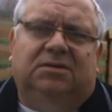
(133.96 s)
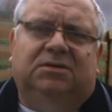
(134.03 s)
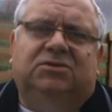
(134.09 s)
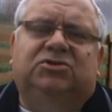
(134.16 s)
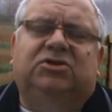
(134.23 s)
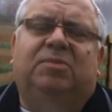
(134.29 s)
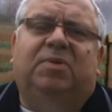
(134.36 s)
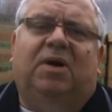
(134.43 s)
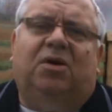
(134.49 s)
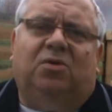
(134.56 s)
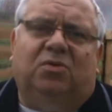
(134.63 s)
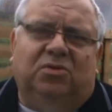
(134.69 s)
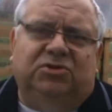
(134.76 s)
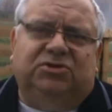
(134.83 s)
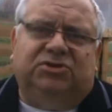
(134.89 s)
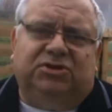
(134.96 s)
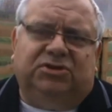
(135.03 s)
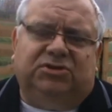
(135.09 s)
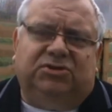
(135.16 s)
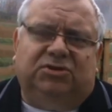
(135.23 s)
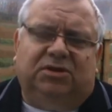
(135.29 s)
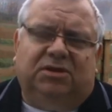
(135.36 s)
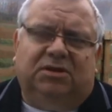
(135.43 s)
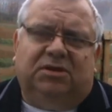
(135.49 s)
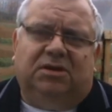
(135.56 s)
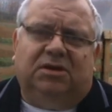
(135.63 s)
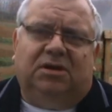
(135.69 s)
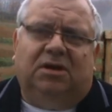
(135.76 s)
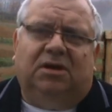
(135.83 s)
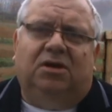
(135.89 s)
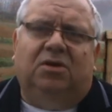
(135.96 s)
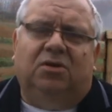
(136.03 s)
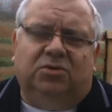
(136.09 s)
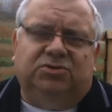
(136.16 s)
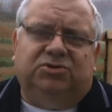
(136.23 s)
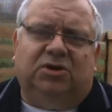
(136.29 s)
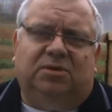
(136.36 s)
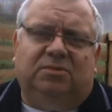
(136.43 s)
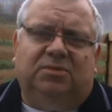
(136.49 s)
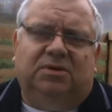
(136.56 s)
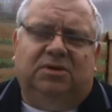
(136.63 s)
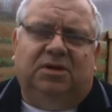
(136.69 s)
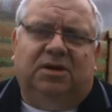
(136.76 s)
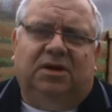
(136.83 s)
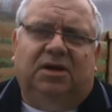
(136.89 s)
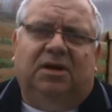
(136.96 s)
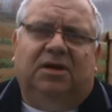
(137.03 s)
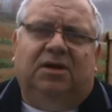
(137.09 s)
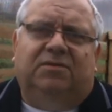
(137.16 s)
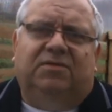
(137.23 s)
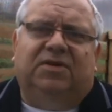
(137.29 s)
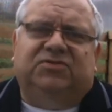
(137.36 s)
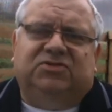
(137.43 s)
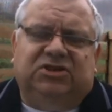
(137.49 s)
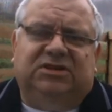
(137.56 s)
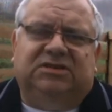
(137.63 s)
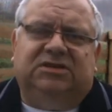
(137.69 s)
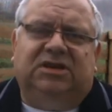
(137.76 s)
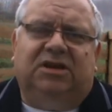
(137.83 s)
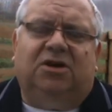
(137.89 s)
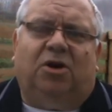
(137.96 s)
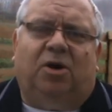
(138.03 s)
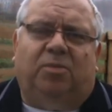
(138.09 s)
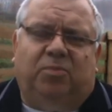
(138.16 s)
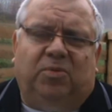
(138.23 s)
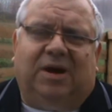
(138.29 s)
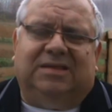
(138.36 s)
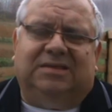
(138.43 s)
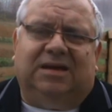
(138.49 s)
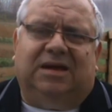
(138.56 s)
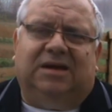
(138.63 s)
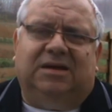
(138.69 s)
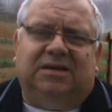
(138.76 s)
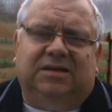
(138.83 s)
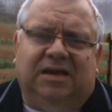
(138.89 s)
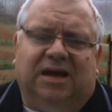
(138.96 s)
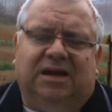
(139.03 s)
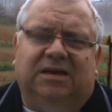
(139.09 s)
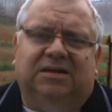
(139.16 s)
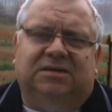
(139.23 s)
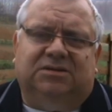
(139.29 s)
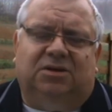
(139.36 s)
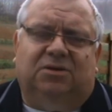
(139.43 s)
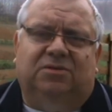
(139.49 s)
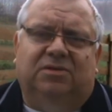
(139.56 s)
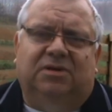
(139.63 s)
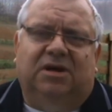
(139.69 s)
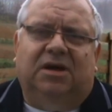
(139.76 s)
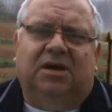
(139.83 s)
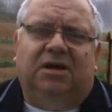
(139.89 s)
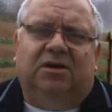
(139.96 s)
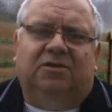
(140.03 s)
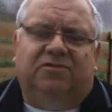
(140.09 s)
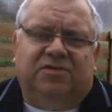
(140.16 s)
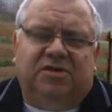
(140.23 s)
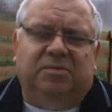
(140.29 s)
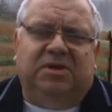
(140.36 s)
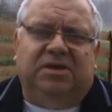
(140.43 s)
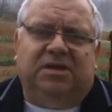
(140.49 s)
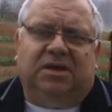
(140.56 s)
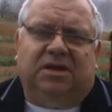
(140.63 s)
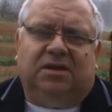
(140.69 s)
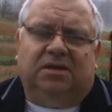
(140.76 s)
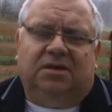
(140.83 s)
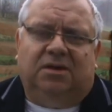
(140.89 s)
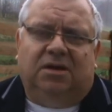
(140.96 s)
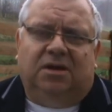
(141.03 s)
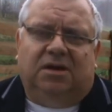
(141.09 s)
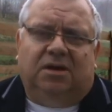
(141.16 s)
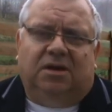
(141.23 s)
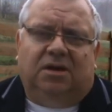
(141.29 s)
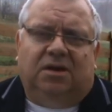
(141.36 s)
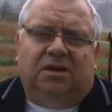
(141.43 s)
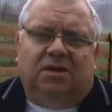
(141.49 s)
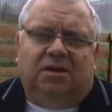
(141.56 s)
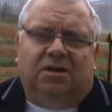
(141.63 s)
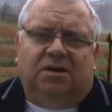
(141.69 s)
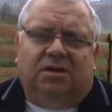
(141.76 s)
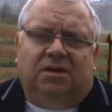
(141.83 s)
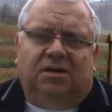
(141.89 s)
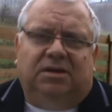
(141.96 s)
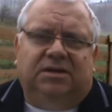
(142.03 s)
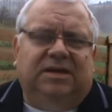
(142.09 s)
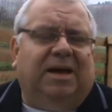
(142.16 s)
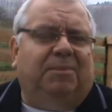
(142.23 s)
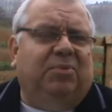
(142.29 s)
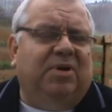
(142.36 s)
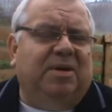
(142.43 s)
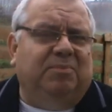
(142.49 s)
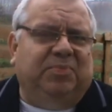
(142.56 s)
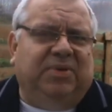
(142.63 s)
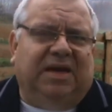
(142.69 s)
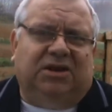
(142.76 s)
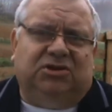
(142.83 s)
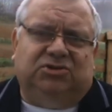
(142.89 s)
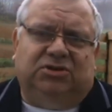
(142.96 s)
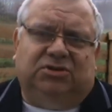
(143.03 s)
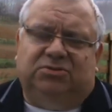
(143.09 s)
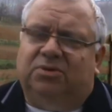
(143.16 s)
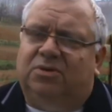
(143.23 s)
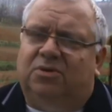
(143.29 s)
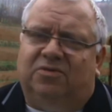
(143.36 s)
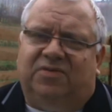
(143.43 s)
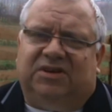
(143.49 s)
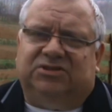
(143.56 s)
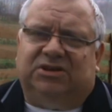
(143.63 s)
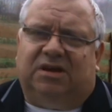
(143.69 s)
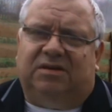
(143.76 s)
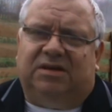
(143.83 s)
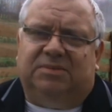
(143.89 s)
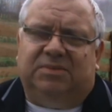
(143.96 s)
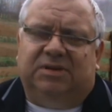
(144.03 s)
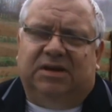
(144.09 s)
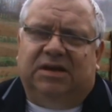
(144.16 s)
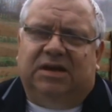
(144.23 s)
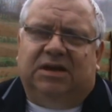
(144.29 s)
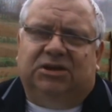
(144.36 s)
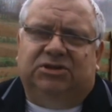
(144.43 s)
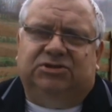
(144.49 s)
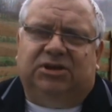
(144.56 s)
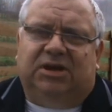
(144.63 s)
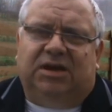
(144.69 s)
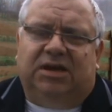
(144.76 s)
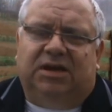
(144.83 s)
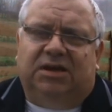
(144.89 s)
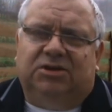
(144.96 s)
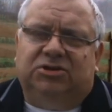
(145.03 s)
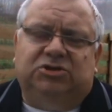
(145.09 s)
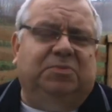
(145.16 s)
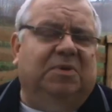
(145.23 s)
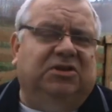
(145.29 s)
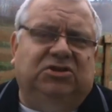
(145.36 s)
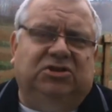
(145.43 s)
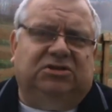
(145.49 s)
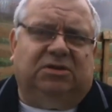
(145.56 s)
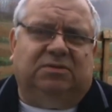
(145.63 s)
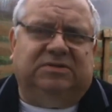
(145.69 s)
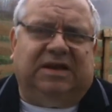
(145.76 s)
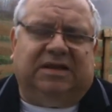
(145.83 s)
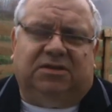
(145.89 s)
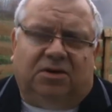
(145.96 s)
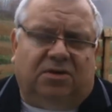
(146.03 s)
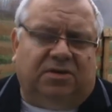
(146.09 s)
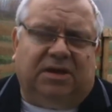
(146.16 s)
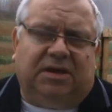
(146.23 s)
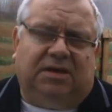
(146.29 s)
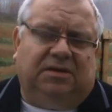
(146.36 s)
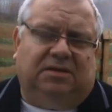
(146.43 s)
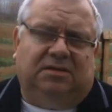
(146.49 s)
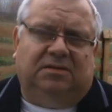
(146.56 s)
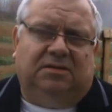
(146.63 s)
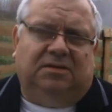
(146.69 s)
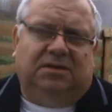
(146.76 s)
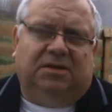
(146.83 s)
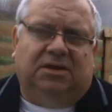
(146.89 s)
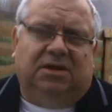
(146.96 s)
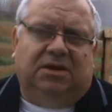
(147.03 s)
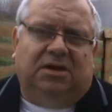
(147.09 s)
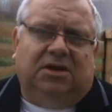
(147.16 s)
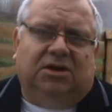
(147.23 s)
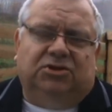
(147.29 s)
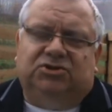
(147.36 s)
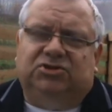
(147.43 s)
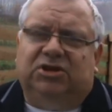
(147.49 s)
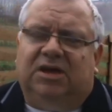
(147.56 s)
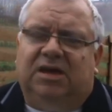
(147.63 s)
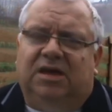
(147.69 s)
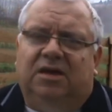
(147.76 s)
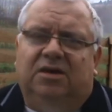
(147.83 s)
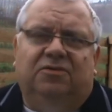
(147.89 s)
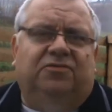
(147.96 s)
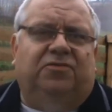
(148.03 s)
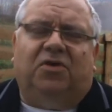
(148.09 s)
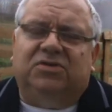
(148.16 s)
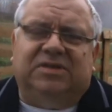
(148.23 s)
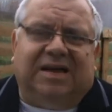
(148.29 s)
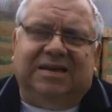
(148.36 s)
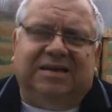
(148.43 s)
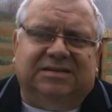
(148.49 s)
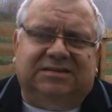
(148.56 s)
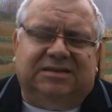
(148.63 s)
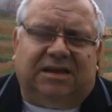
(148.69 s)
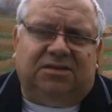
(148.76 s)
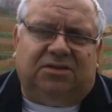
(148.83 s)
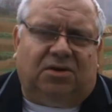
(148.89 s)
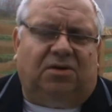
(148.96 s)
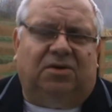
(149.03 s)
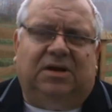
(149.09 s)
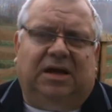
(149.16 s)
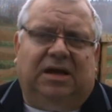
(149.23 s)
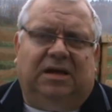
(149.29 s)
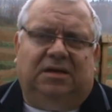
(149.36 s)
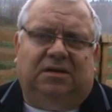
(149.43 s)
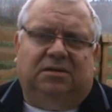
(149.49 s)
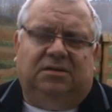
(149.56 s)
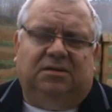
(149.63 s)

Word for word: trzeba ulżyć ludziom we wszystkich opłatach, jakie są w gminie. Ja byłem pierwszy, który uważałem, że śmieci są za drogie, że woda jest za droga,